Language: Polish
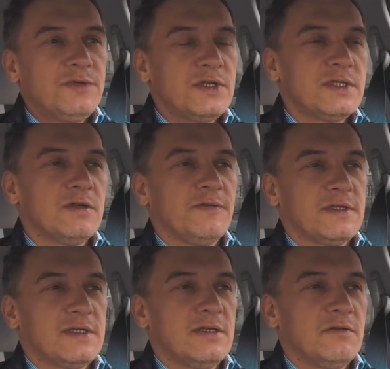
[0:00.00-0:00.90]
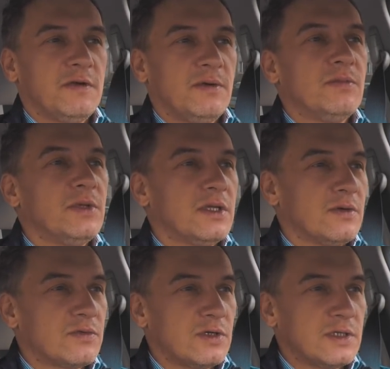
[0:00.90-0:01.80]
wszystko fascynowały mnie te
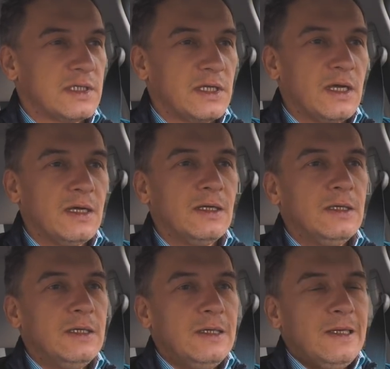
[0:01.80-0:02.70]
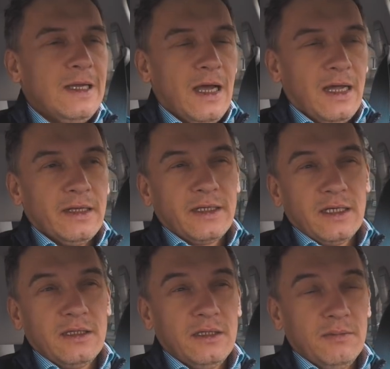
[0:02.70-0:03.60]
urządzenia. Ale
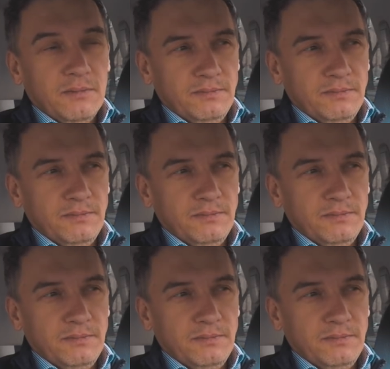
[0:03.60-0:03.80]
kiedy